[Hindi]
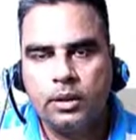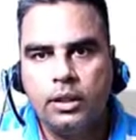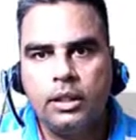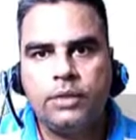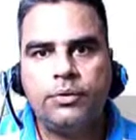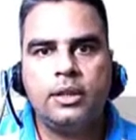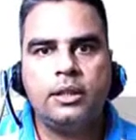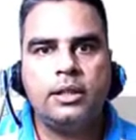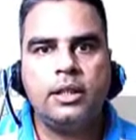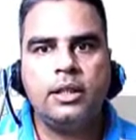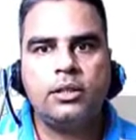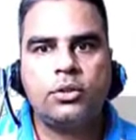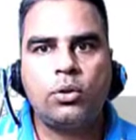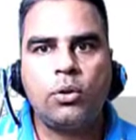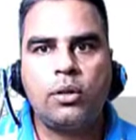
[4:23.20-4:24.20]
इस वजह से
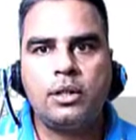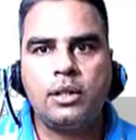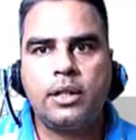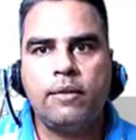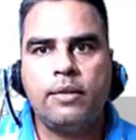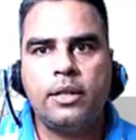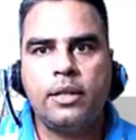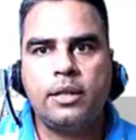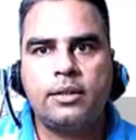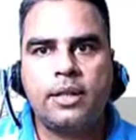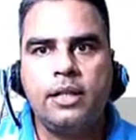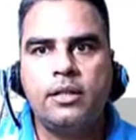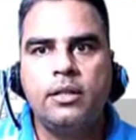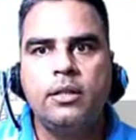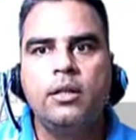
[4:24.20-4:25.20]
इस थोरेसिक कैविटी का
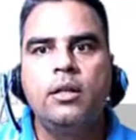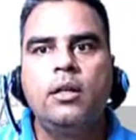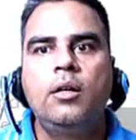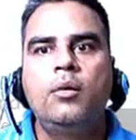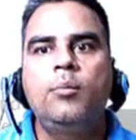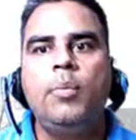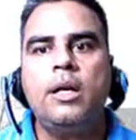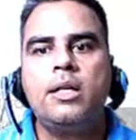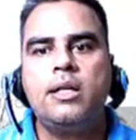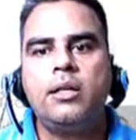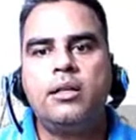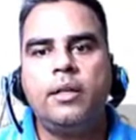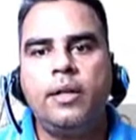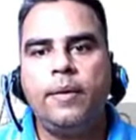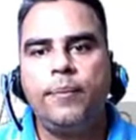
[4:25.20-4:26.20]
साइज बढ़
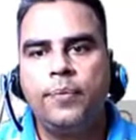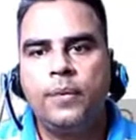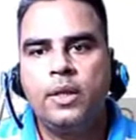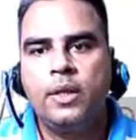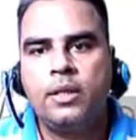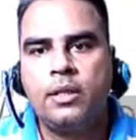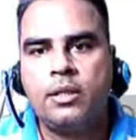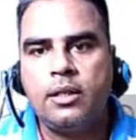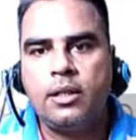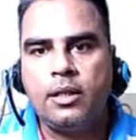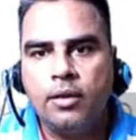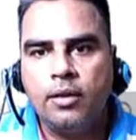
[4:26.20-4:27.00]
जाता है जैसे